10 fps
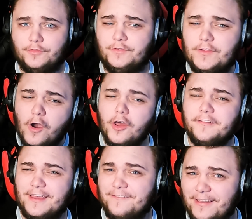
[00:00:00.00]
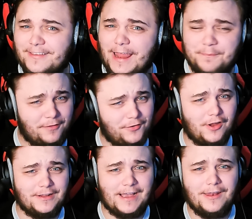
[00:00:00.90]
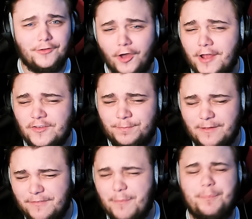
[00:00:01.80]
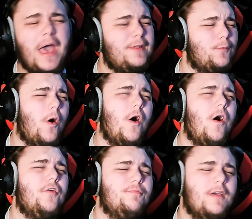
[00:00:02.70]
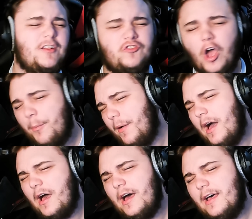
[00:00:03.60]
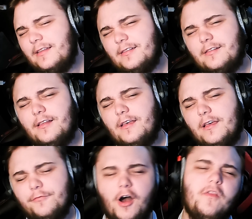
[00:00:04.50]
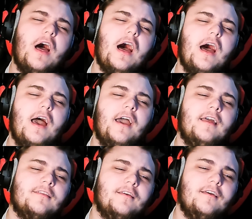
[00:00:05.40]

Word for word: Jo Leute, was geht ab? Hier ist wieder euer Kyle und heute spielen wir Bad Wars mit Choppers in Fortnite.